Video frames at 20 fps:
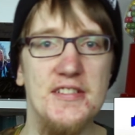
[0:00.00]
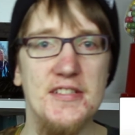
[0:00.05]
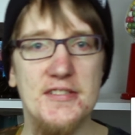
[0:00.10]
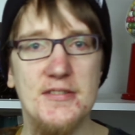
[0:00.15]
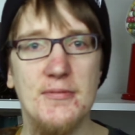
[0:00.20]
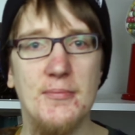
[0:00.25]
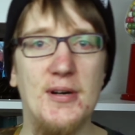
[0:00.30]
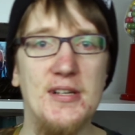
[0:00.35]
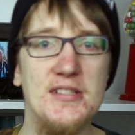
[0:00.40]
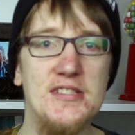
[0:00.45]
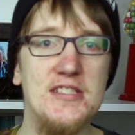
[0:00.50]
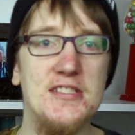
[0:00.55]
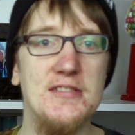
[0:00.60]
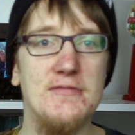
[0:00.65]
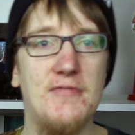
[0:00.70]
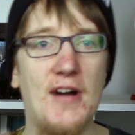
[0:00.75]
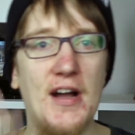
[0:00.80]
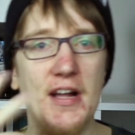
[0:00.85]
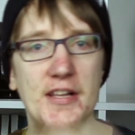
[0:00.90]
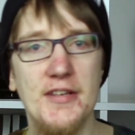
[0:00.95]
jetzt nochmal
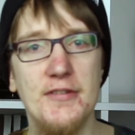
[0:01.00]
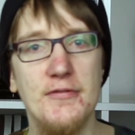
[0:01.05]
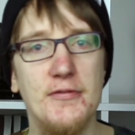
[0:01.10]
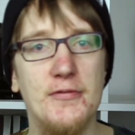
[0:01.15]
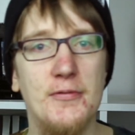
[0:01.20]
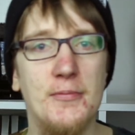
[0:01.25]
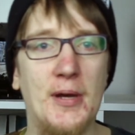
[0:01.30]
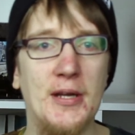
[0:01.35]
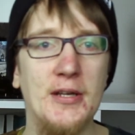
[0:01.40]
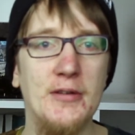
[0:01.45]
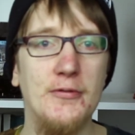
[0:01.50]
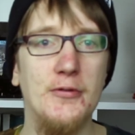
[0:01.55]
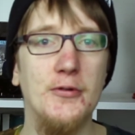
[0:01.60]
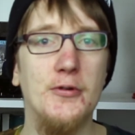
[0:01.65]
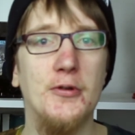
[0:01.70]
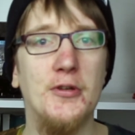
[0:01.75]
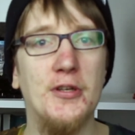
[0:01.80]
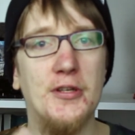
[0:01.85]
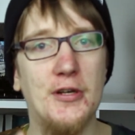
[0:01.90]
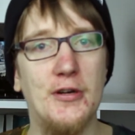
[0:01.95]
zwei alte Filme eingefügt,
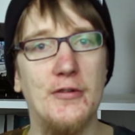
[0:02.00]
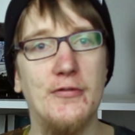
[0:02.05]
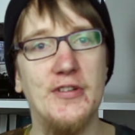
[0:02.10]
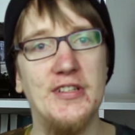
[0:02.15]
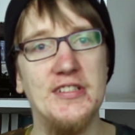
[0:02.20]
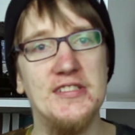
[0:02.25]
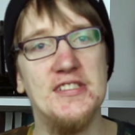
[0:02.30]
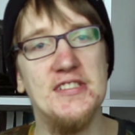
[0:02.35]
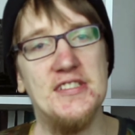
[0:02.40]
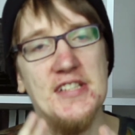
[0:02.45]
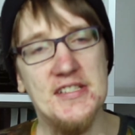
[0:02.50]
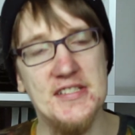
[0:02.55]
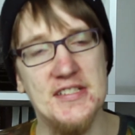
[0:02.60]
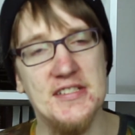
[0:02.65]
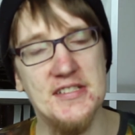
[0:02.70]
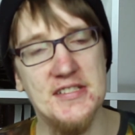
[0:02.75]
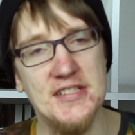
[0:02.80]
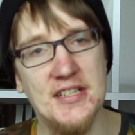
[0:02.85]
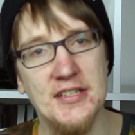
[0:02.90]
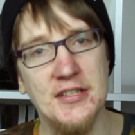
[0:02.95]
könnt ihr draufklicken, sind sehr, sehr
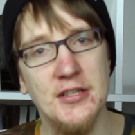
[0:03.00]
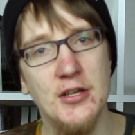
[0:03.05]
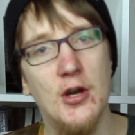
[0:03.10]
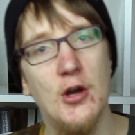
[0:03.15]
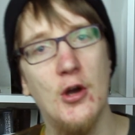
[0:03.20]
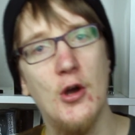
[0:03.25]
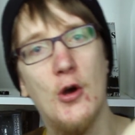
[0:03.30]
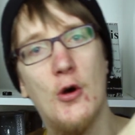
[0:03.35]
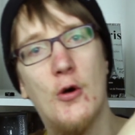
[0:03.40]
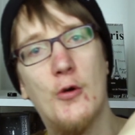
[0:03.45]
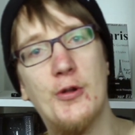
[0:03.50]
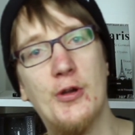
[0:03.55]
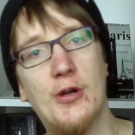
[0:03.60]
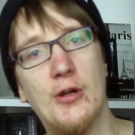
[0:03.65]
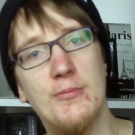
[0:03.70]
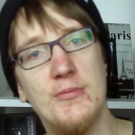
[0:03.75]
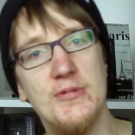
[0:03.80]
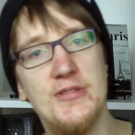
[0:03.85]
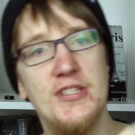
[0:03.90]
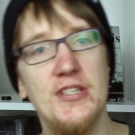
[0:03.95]
interessant. Und ihr
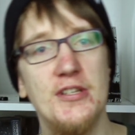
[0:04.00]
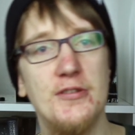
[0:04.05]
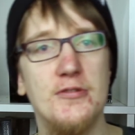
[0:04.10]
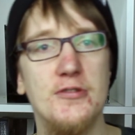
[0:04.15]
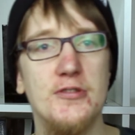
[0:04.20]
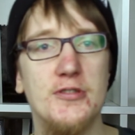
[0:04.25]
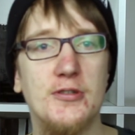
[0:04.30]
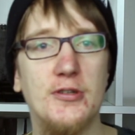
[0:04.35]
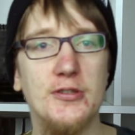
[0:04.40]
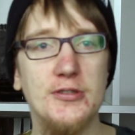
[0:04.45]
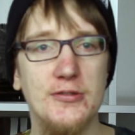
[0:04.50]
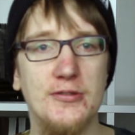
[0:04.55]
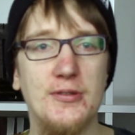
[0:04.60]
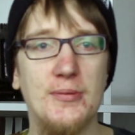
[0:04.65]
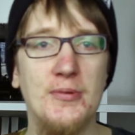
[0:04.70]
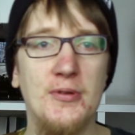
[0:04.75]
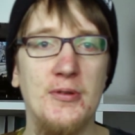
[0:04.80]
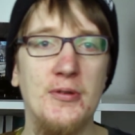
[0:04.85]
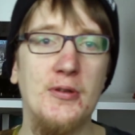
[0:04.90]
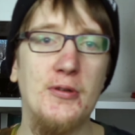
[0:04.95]
könnt mich hier natürlich kostenlos
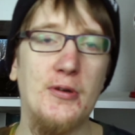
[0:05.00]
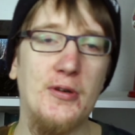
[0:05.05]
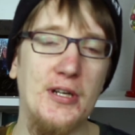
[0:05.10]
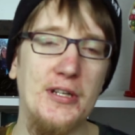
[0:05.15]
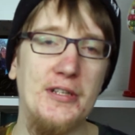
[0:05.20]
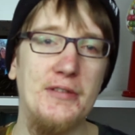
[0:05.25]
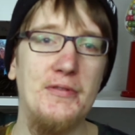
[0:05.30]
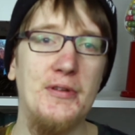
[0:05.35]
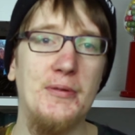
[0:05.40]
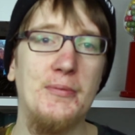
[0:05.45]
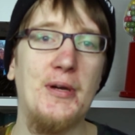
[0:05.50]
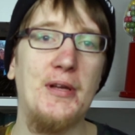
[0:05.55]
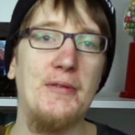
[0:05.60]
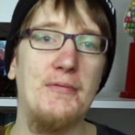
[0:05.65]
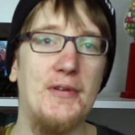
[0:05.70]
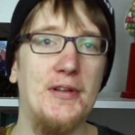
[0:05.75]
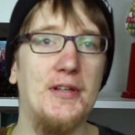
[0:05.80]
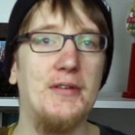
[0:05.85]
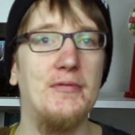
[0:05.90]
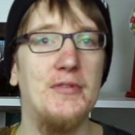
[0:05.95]
abonnieren, die Glocke aktivieren, um keine
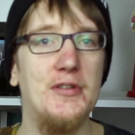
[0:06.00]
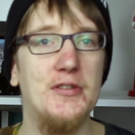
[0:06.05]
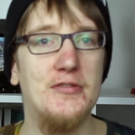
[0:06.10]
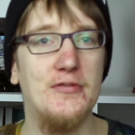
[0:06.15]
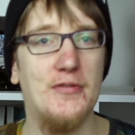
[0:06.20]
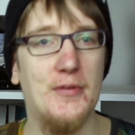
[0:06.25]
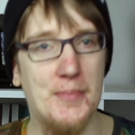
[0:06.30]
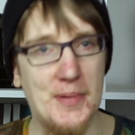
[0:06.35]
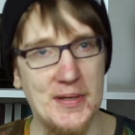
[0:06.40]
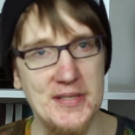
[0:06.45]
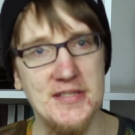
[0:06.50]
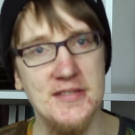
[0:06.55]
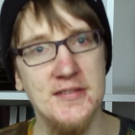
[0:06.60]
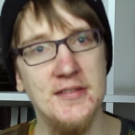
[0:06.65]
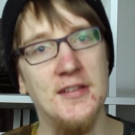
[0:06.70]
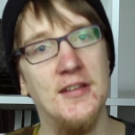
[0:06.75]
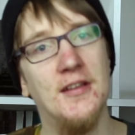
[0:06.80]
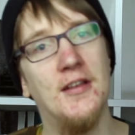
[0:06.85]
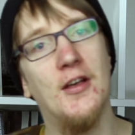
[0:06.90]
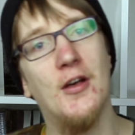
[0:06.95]
weiteren Videos zu verpassen.
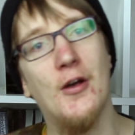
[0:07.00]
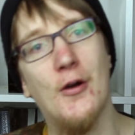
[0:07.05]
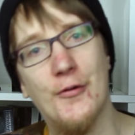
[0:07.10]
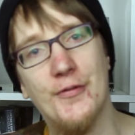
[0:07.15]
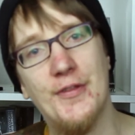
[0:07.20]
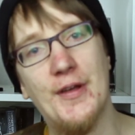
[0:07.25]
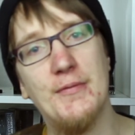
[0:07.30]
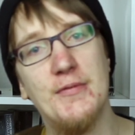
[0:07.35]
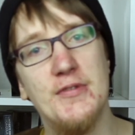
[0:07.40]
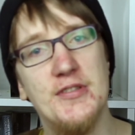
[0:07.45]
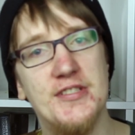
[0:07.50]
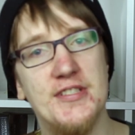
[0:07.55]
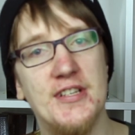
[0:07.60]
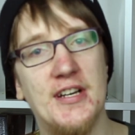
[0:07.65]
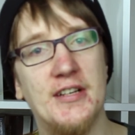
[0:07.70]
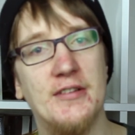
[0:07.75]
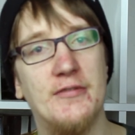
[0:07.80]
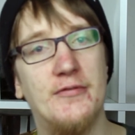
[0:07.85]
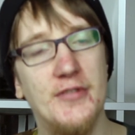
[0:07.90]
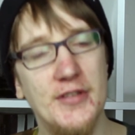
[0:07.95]
Und dann würde ich
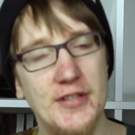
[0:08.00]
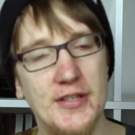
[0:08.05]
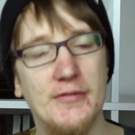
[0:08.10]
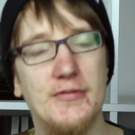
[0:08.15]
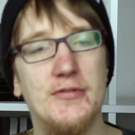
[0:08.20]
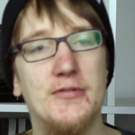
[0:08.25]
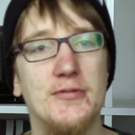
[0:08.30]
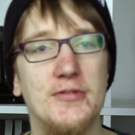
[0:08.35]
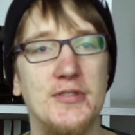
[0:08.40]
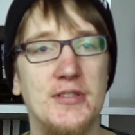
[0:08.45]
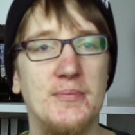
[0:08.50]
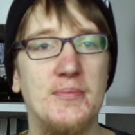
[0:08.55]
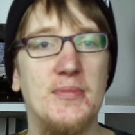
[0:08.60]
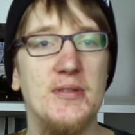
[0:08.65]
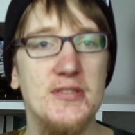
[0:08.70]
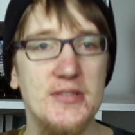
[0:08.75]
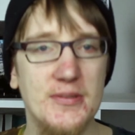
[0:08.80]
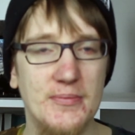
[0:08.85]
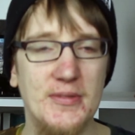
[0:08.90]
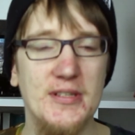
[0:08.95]
sagen, vielen Dank fürs Zusehen,
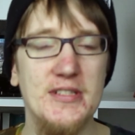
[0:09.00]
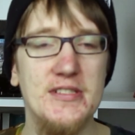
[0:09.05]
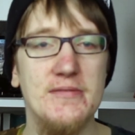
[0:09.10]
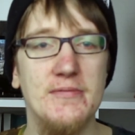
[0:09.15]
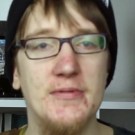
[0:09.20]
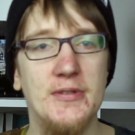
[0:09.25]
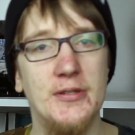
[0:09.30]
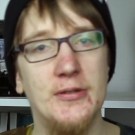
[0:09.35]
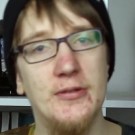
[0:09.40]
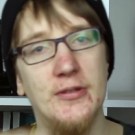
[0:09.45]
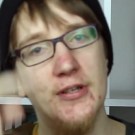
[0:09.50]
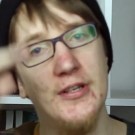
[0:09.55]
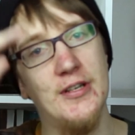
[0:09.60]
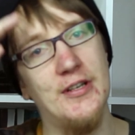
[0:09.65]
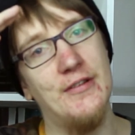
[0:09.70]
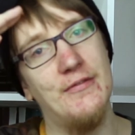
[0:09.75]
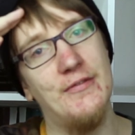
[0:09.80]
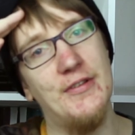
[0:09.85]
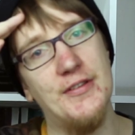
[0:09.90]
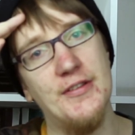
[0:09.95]
bis zum nächsten Video.
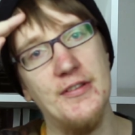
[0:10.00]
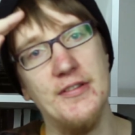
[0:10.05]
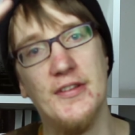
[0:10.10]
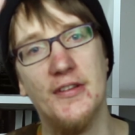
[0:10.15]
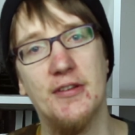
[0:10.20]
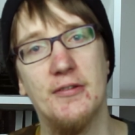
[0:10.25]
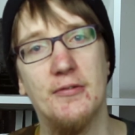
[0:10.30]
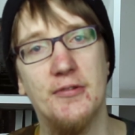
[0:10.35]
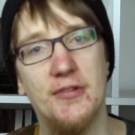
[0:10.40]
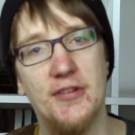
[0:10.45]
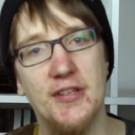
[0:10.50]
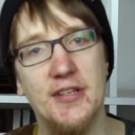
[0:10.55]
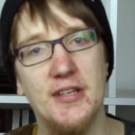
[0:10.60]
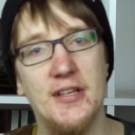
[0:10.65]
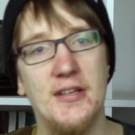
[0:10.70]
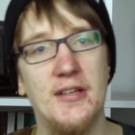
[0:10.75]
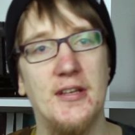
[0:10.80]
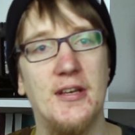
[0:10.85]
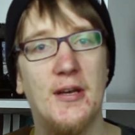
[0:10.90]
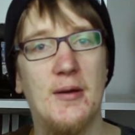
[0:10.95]
Wir sehen uns in den
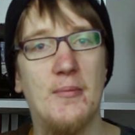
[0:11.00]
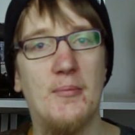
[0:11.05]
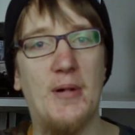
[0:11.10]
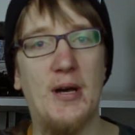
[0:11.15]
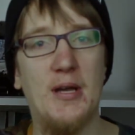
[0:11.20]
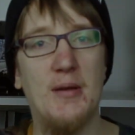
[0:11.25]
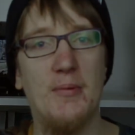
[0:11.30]
90ern. Bye,